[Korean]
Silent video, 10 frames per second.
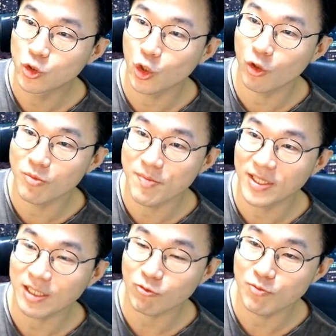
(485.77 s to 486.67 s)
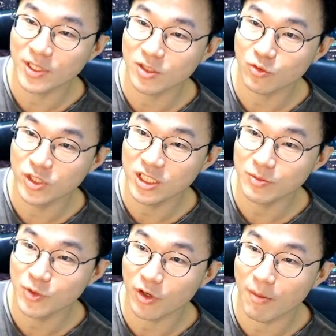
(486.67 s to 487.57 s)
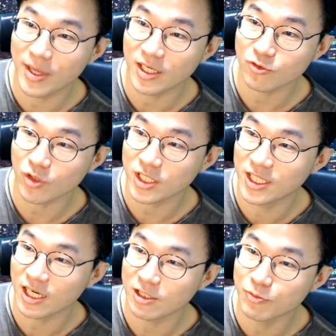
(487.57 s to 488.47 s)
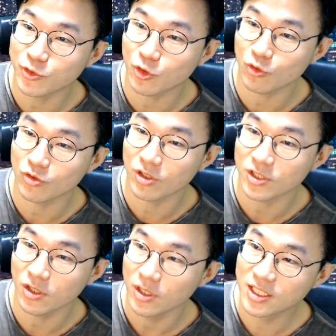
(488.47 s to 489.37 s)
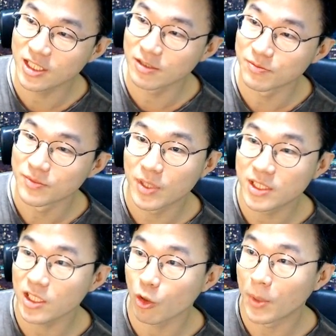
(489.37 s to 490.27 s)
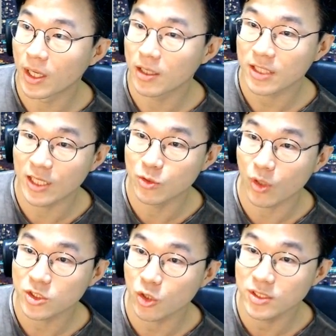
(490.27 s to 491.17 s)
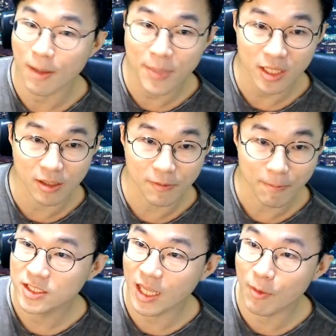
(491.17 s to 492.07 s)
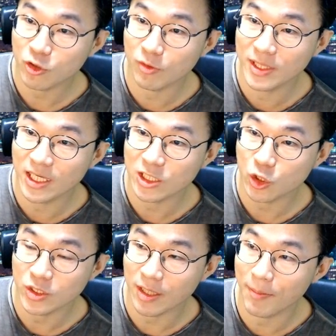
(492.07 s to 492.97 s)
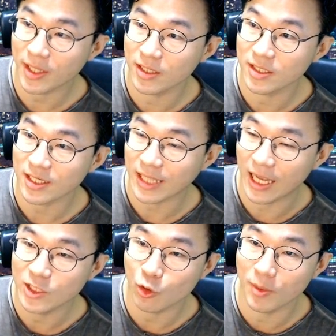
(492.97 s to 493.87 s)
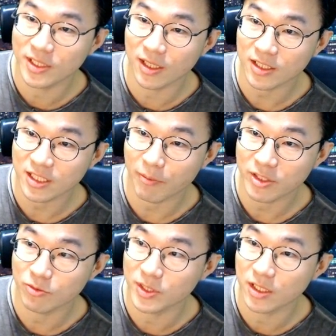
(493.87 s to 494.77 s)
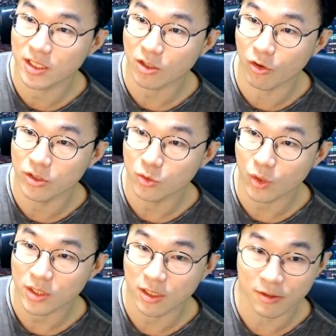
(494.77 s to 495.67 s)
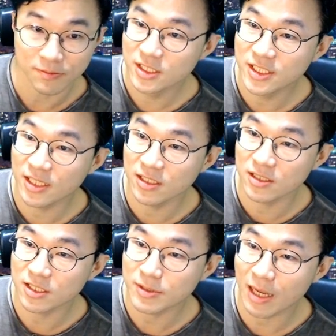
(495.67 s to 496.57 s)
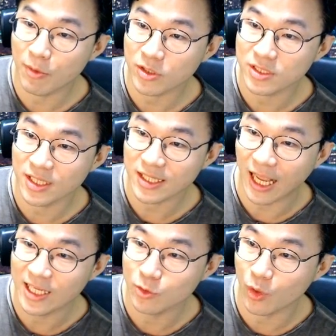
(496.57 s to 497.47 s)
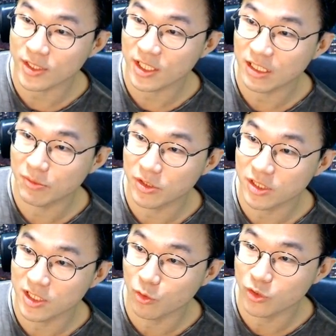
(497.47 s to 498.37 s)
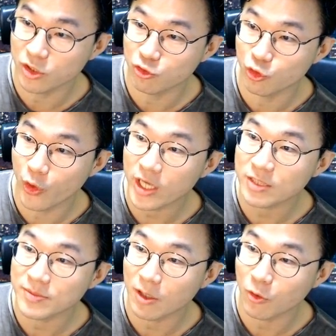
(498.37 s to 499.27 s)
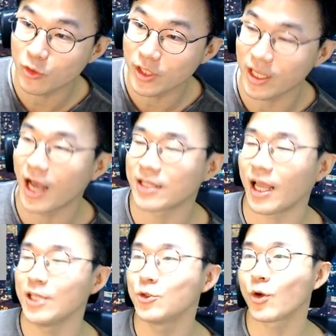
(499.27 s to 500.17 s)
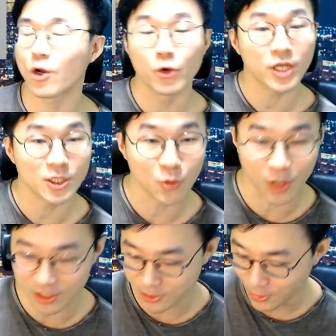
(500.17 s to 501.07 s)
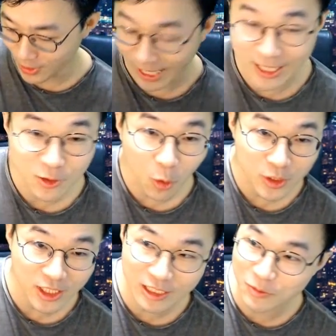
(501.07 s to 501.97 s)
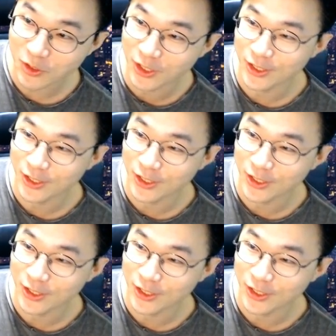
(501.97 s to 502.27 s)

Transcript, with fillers: 5천원 미만 상품만 있고 20년간 매장 수가 기하급수적으로 늘어서 지금 매장이 얼마야? 다이소가 1,300개. 스타벅스 매장이 1300개니까 다이소 매장과 스타벅스 매장이 거의 똑같아요. 이제는 스타벅스나 다이소가 생기면은 이곳이 주요 핵심 상권이래. 야, 다이소가 거기까지 올라갔어? 다이소가 생기면